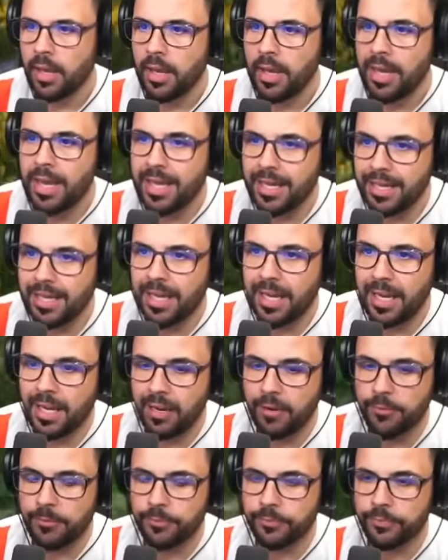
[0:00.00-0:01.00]
È
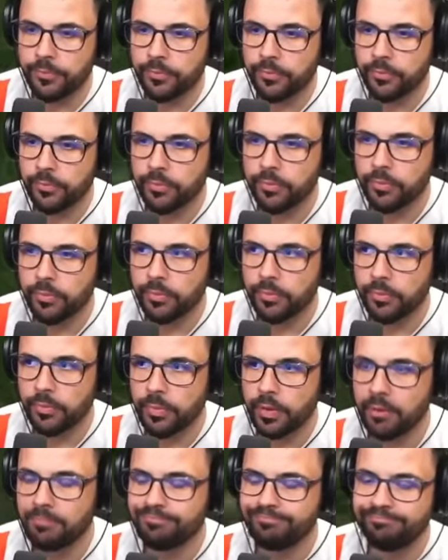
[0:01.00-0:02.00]
che
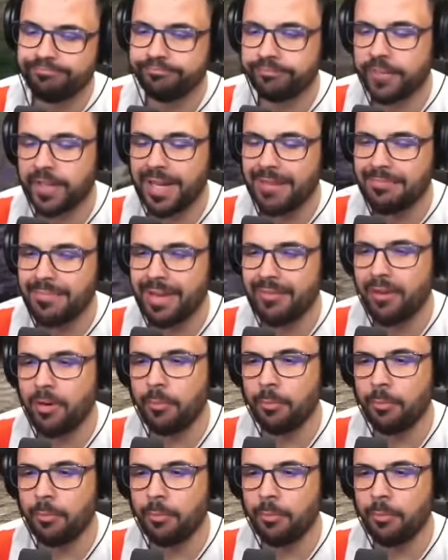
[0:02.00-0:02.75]
cambiava